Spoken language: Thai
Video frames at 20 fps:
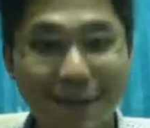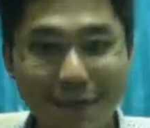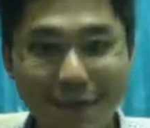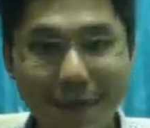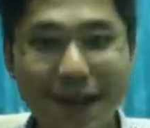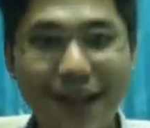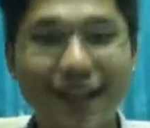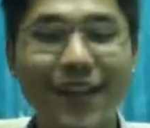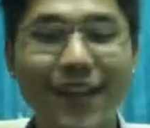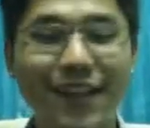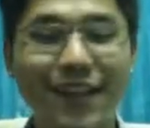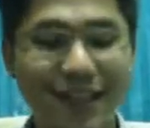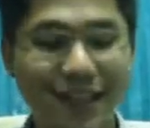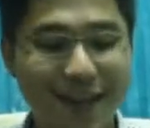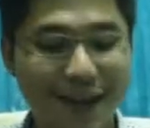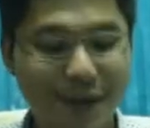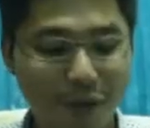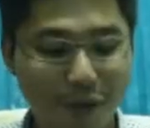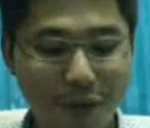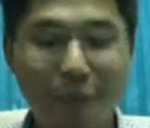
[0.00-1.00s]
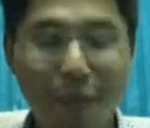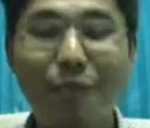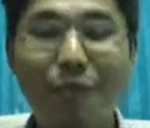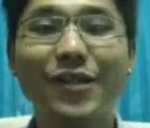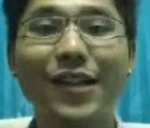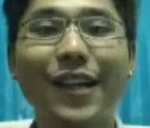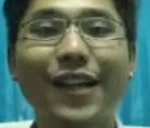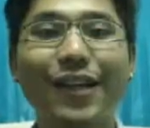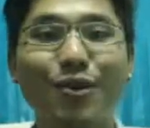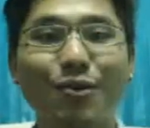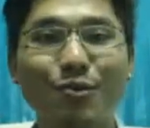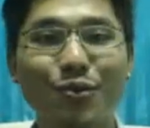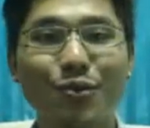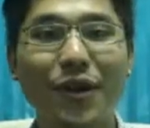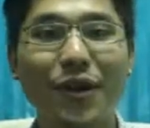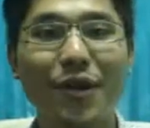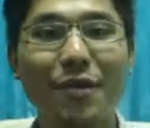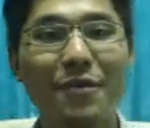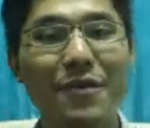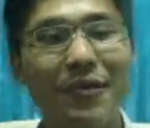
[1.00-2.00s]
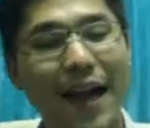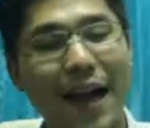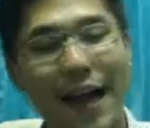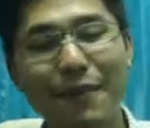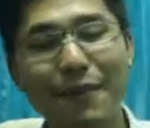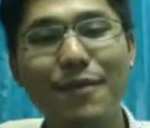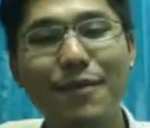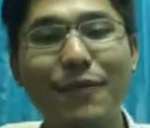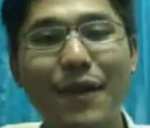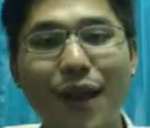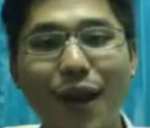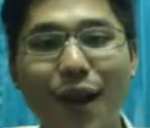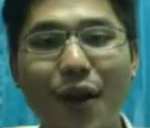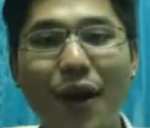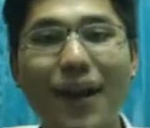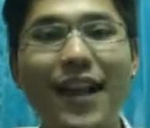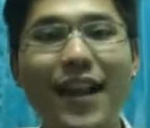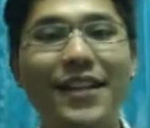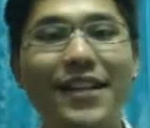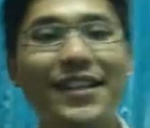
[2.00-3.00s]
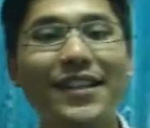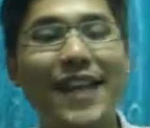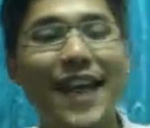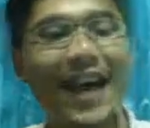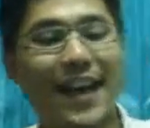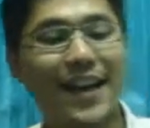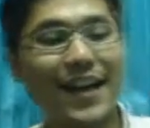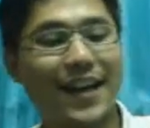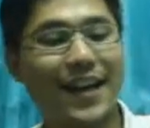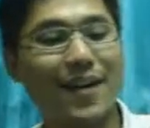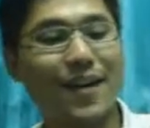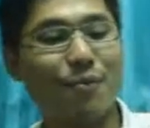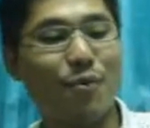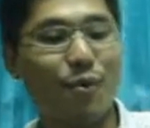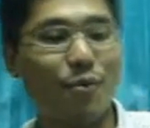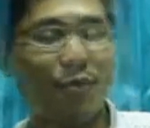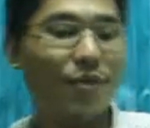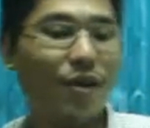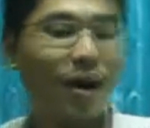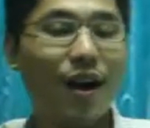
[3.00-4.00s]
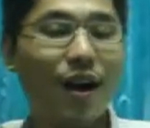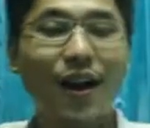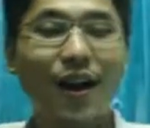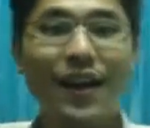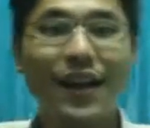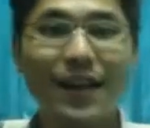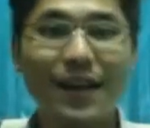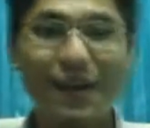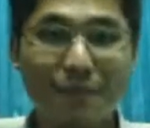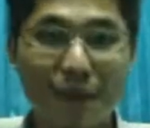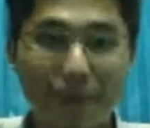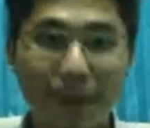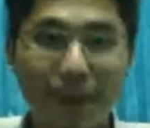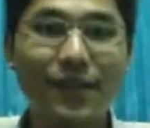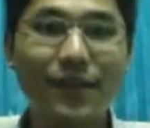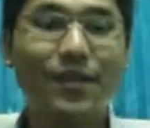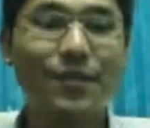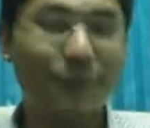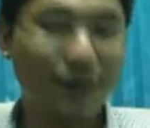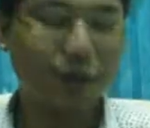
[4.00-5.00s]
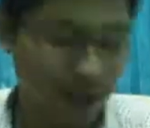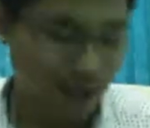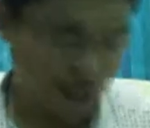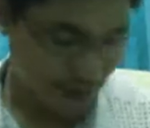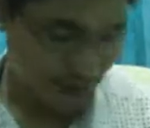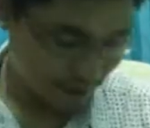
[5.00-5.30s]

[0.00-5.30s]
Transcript: ละเมียดนิดนึงนะเพราะว่าผมสะสมด้วยก็ไม่อยากให้มันเป็นรอยอะไรเยอะแยะนะครับผมก็ไปเปิดชิมกัน